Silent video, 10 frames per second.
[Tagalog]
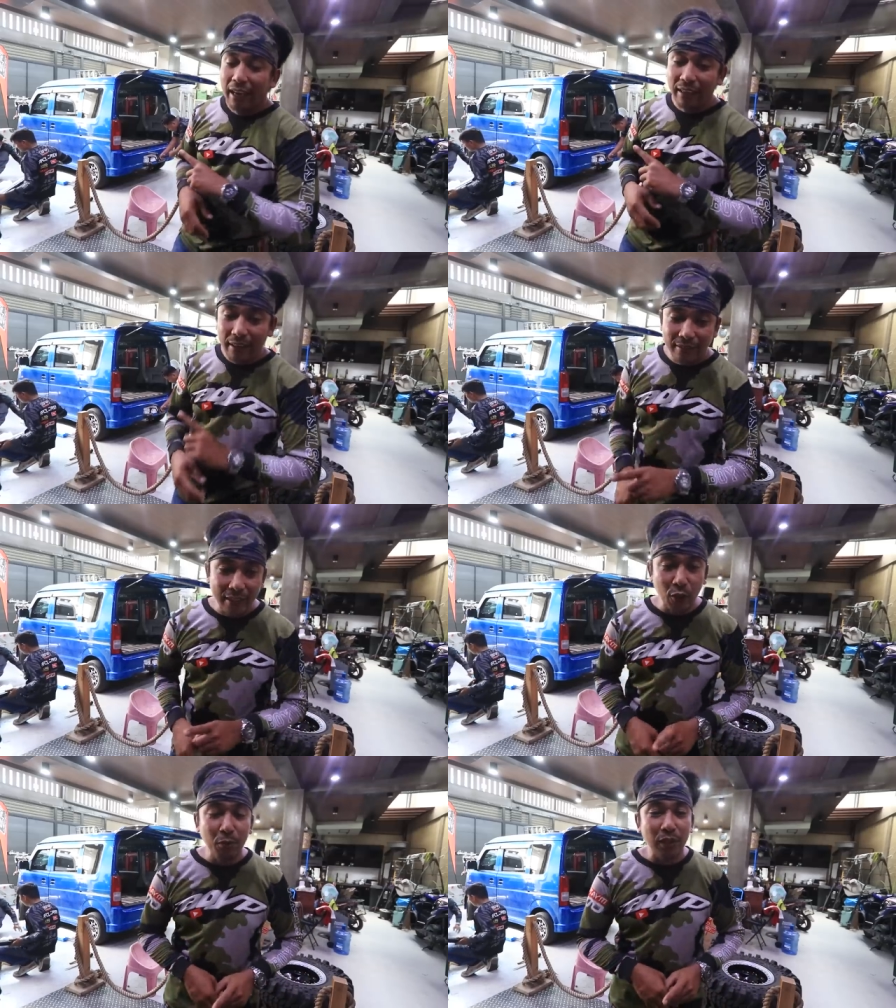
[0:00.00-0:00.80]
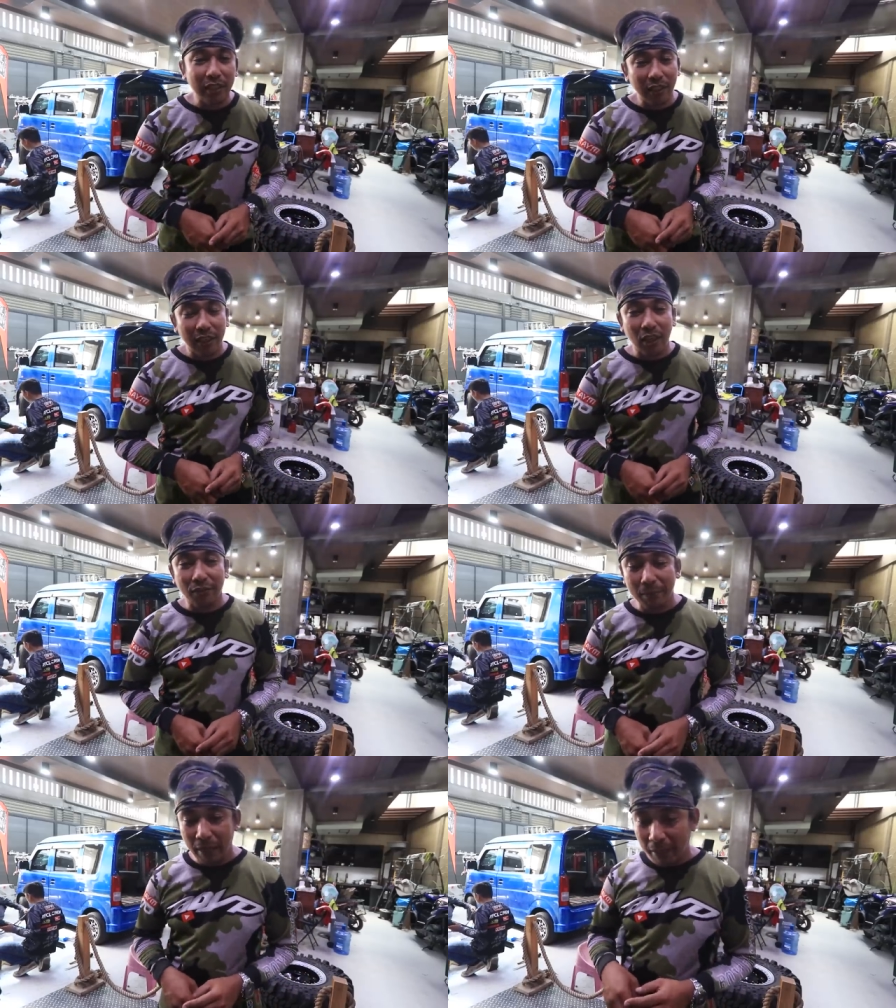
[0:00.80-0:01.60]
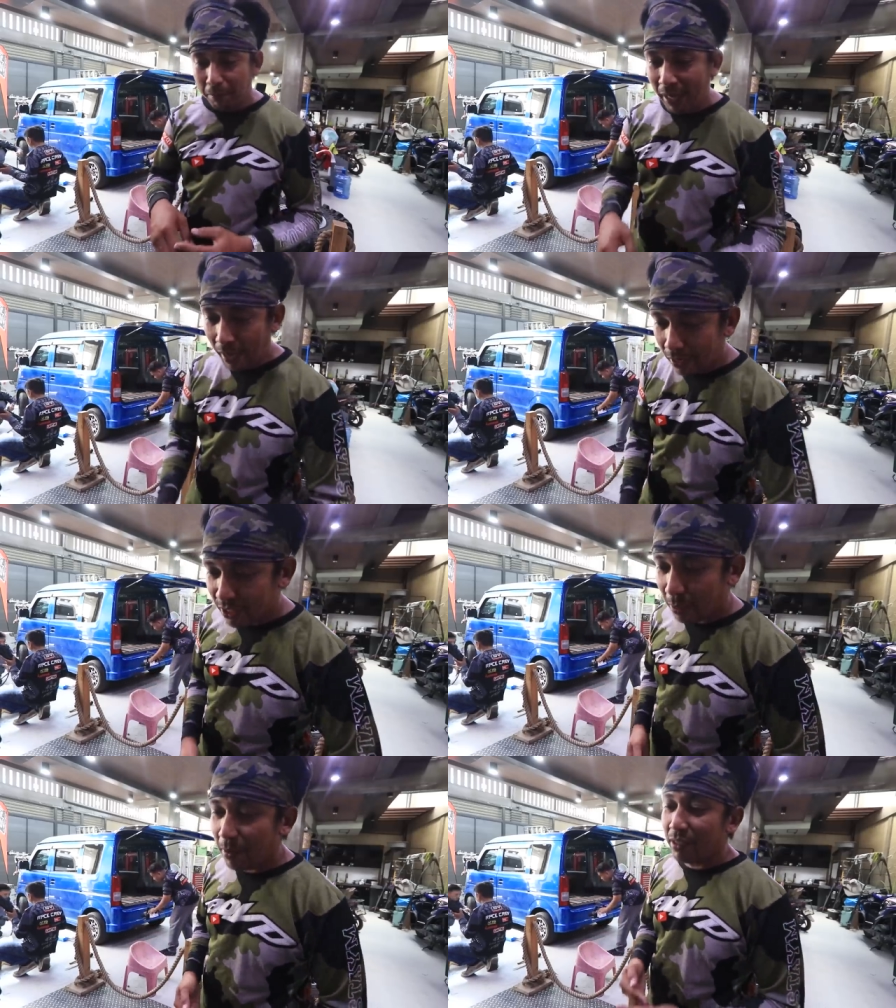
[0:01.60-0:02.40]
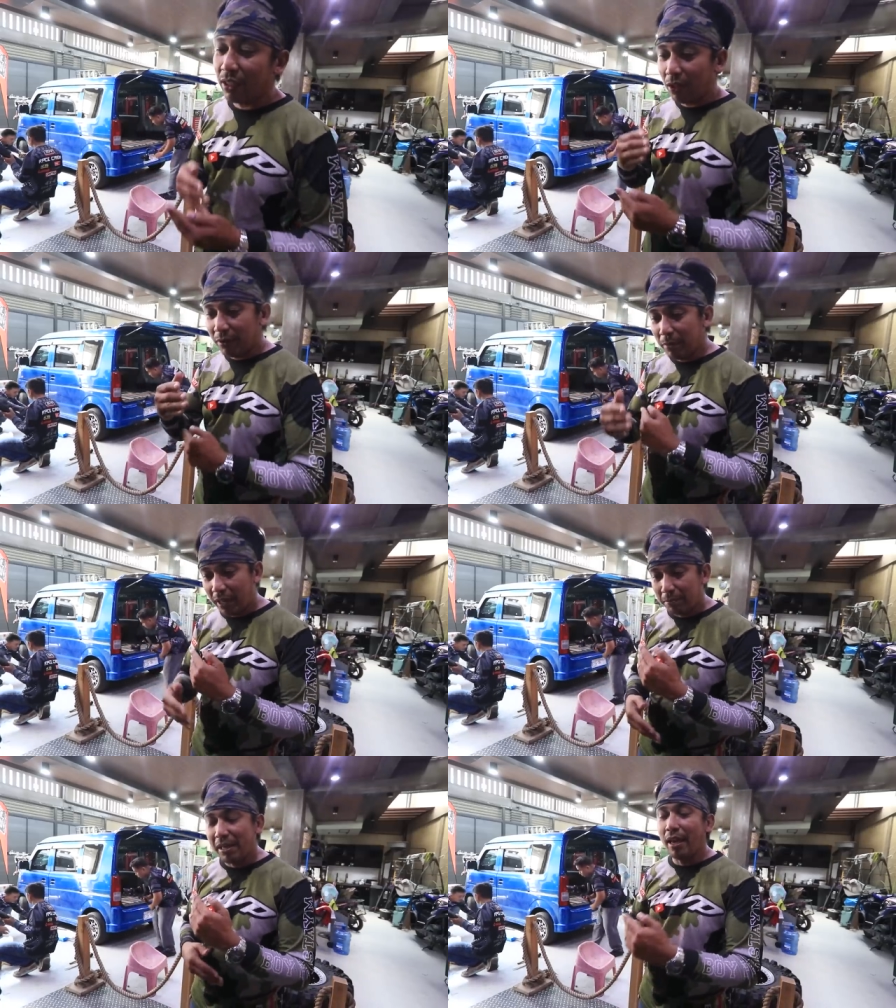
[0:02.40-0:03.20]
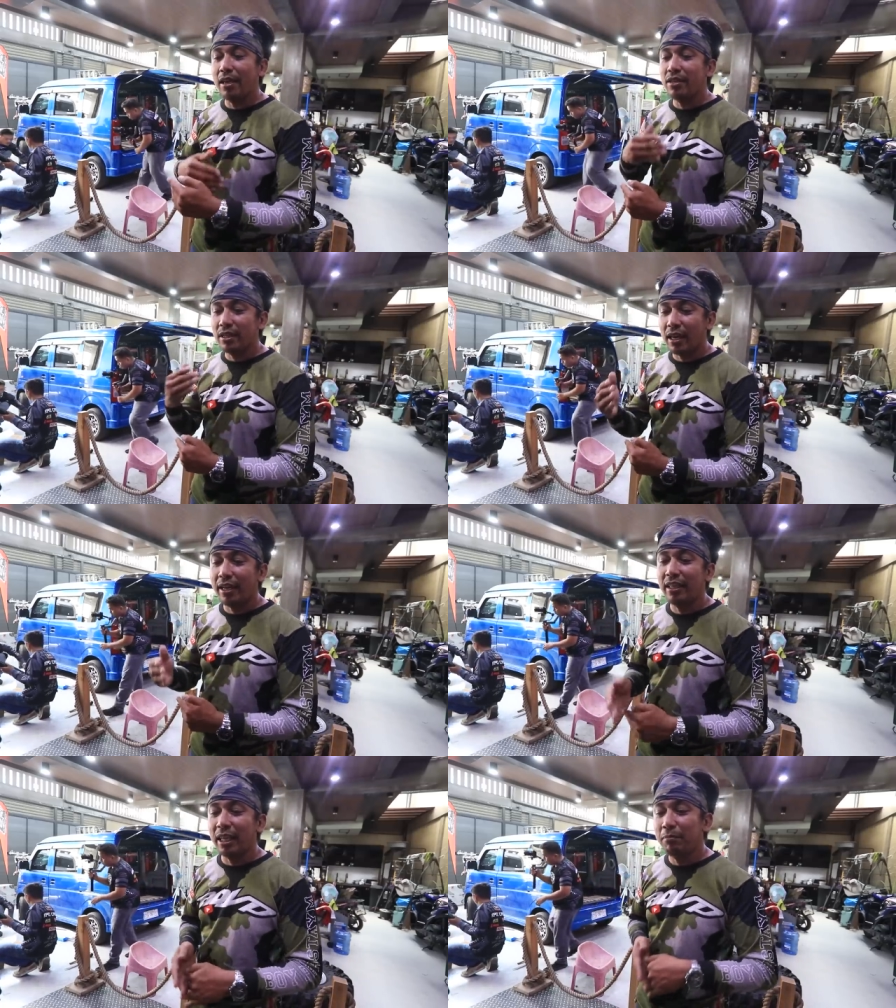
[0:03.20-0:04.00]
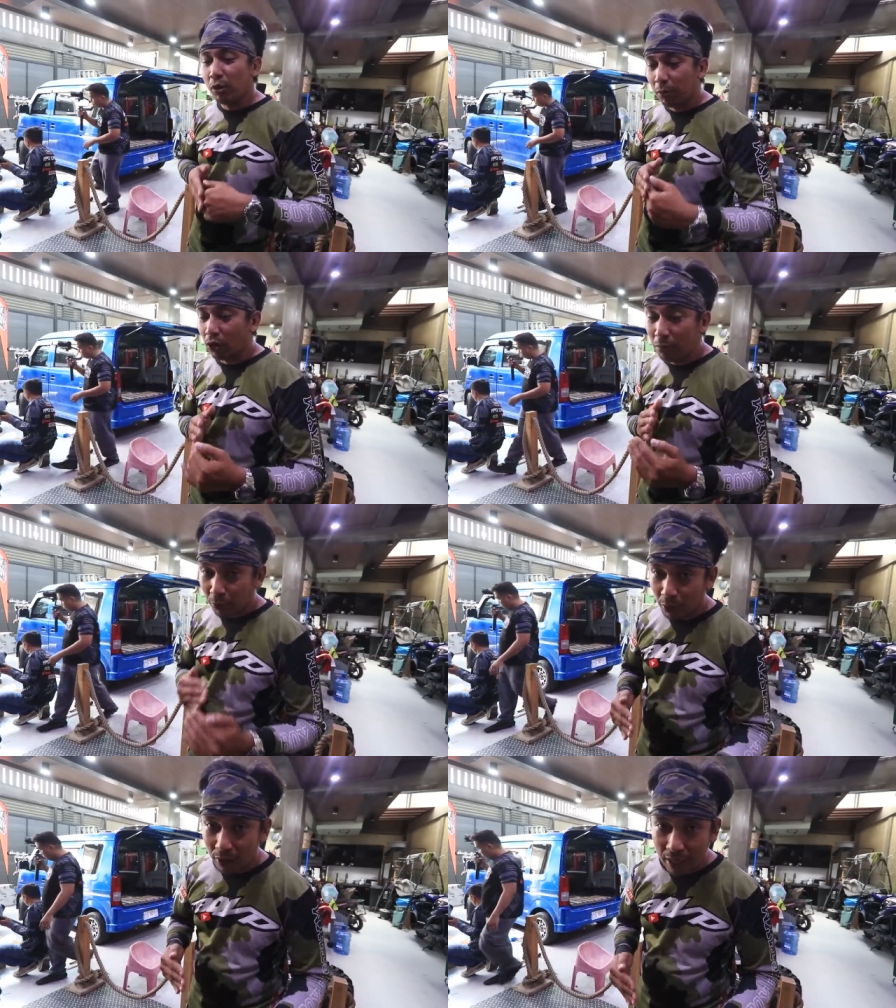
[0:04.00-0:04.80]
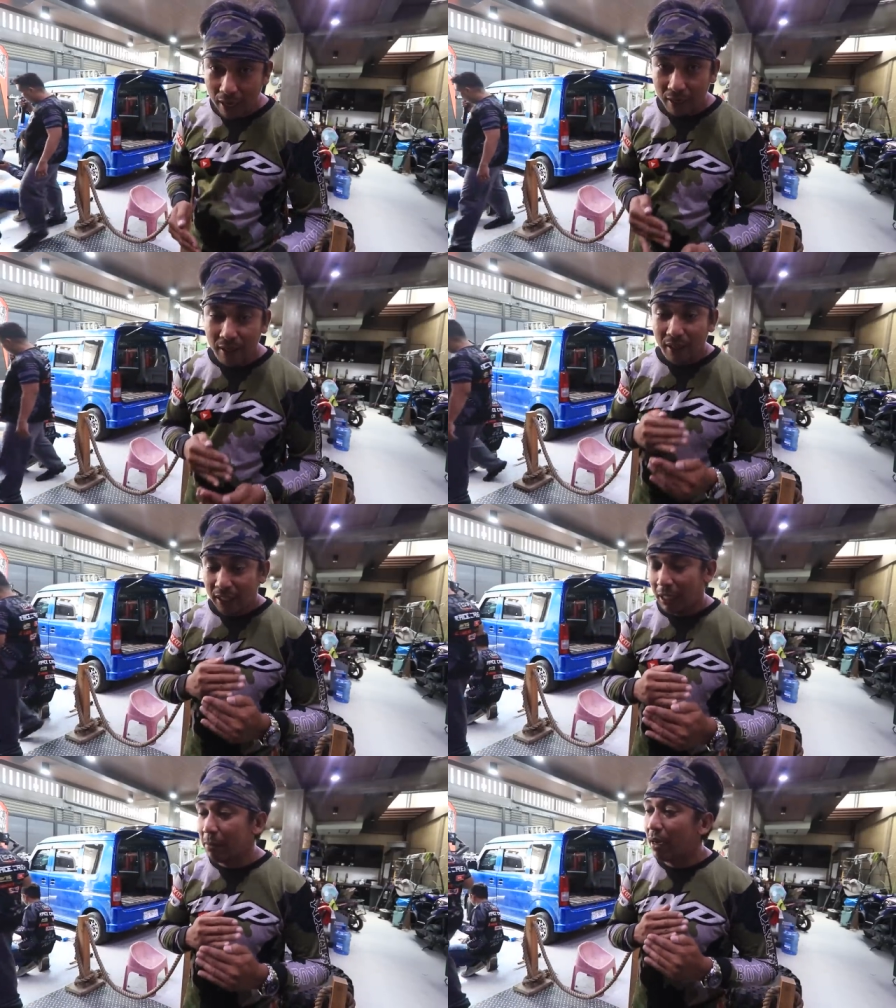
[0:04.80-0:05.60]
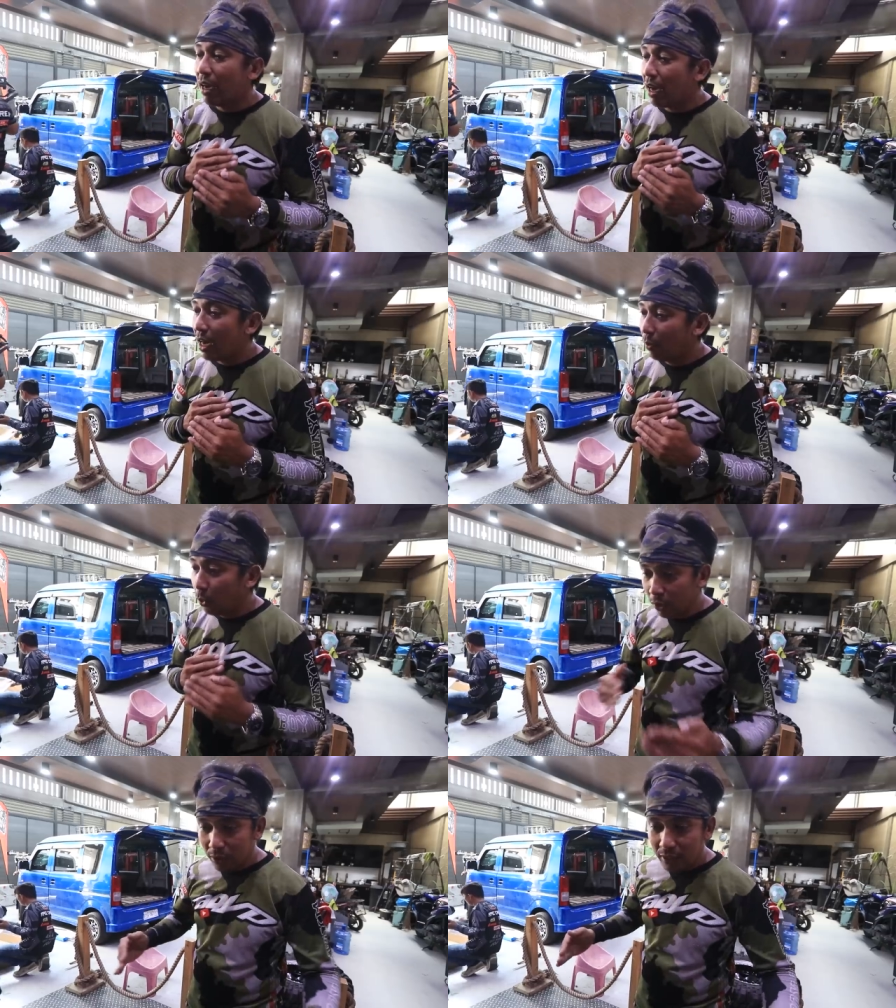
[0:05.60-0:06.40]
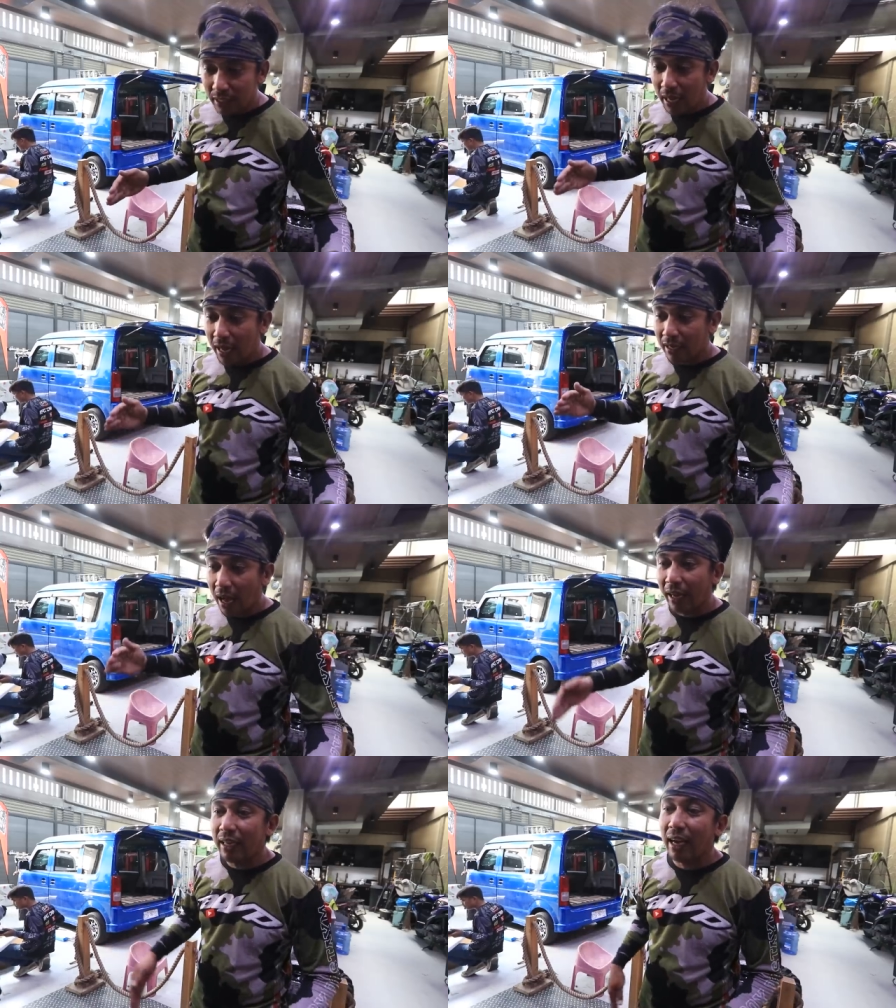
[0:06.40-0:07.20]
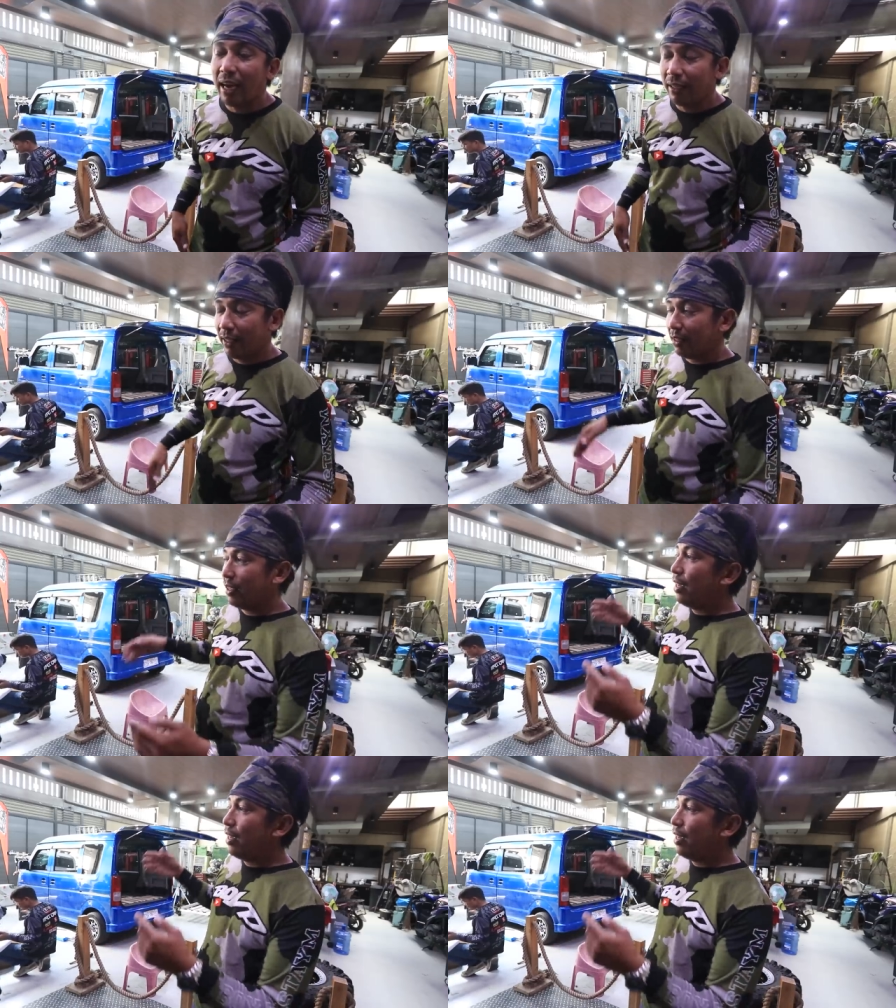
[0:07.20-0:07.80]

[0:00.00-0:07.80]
In-exit ko muna siya kay Coffee Break PH habang si Coffee Break PH ay nagpuputol-putol na ng mga woods na kakailanganin